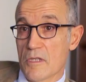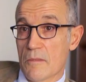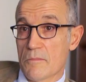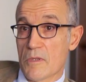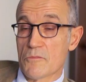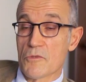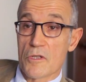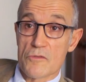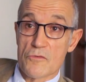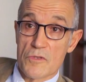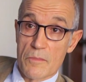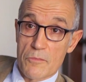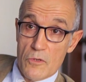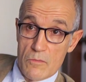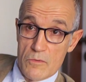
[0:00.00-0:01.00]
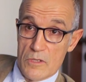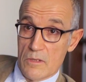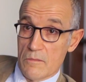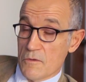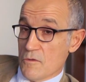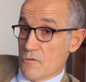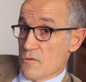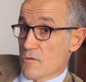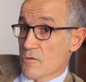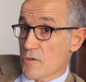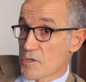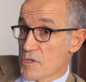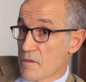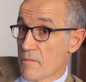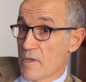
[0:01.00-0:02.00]
capable de résoudre des problèmes, qu'ils soient
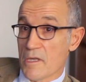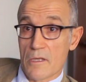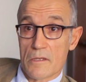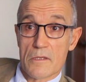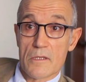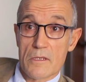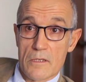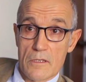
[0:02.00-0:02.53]
d'origine mécanique,